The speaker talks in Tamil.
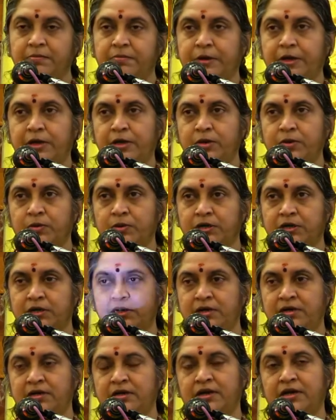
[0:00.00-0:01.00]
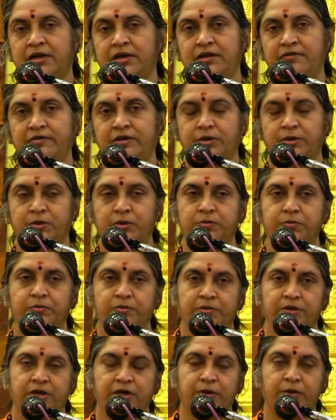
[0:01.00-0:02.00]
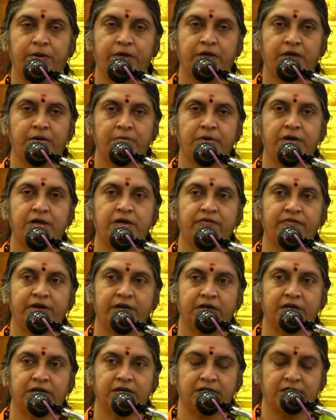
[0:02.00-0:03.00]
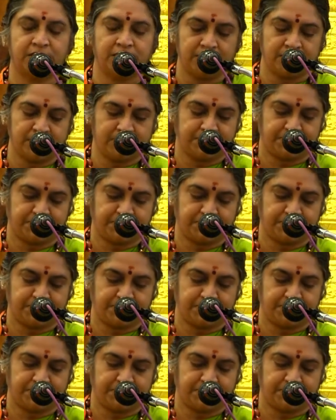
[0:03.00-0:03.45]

பெரியோர்கள் அனைவருக்கும் என்னுடைய அன்பான வணக்கங்கள்